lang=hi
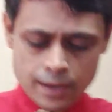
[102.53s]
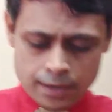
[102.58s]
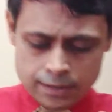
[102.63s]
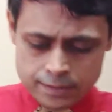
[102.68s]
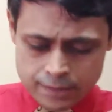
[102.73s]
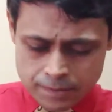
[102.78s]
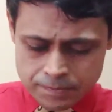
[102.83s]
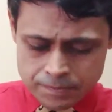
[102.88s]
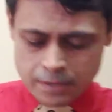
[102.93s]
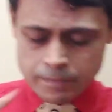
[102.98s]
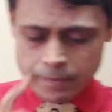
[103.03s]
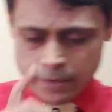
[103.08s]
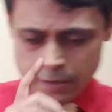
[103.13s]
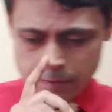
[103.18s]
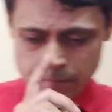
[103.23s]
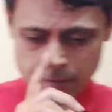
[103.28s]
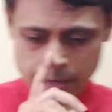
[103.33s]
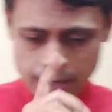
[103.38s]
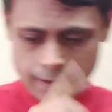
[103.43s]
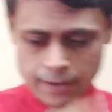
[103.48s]
सबसे पहली
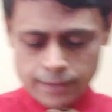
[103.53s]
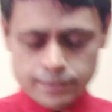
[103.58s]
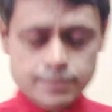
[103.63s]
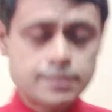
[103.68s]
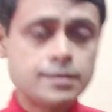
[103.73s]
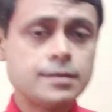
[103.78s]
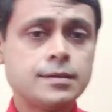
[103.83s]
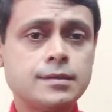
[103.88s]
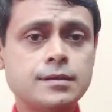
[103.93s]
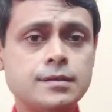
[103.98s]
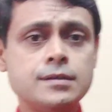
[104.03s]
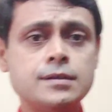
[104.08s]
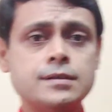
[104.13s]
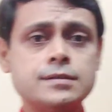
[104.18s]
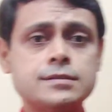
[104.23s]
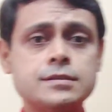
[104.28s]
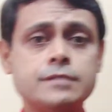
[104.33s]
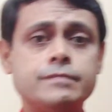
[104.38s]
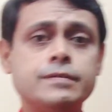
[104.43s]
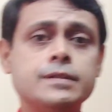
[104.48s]
बात
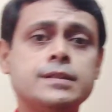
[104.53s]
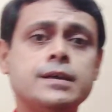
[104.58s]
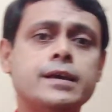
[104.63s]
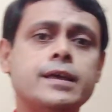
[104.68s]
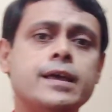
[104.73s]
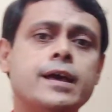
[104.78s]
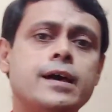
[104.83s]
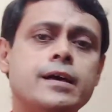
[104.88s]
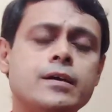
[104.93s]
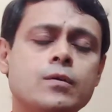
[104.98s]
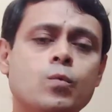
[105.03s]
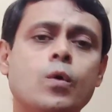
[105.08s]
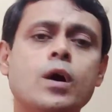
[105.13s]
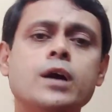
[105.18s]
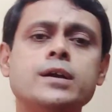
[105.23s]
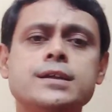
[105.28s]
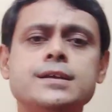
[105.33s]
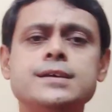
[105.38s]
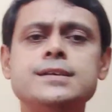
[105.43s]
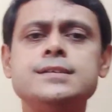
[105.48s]
सफलता क्या है
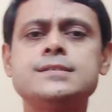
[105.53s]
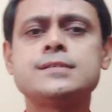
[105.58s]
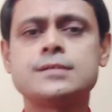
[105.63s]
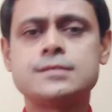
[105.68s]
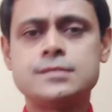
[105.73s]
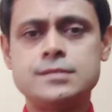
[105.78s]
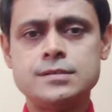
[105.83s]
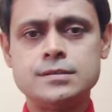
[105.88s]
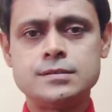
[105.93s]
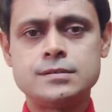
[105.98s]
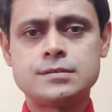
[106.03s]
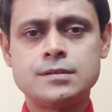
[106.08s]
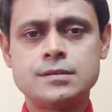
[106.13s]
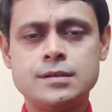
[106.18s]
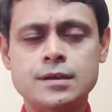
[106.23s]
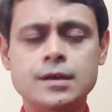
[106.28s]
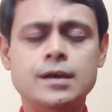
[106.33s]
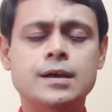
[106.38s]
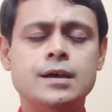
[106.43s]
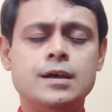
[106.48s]
वॉट इज़ सक्सेस
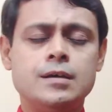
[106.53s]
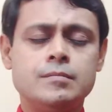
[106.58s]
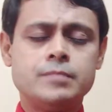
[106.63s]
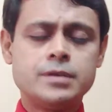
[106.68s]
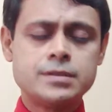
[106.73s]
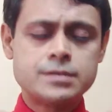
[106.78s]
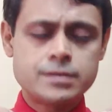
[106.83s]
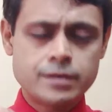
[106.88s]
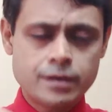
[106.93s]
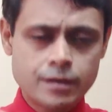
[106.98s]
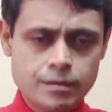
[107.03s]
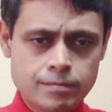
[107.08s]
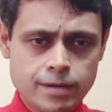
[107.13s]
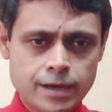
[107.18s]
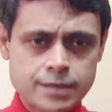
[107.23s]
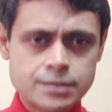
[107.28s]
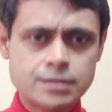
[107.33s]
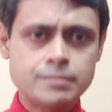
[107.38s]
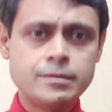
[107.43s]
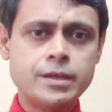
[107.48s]
मैं सरल
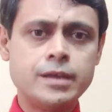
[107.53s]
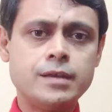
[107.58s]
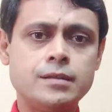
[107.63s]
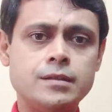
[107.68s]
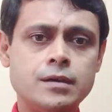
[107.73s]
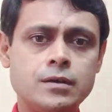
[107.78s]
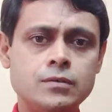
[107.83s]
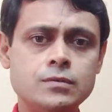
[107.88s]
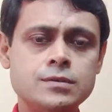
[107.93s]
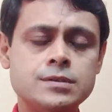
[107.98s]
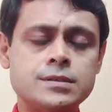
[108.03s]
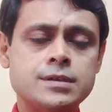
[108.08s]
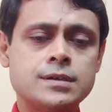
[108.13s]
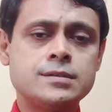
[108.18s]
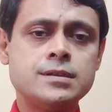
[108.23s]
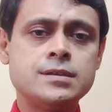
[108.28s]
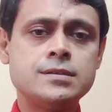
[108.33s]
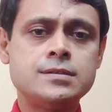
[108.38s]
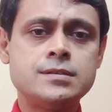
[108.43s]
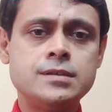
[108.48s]
भाषा में कहता हूँ
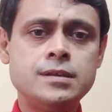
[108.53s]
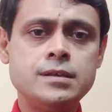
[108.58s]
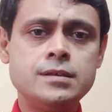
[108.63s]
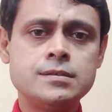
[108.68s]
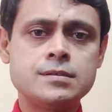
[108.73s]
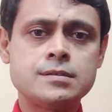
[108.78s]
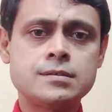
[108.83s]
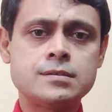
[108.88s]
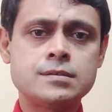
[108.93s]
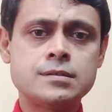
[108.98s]
सक्सेस इज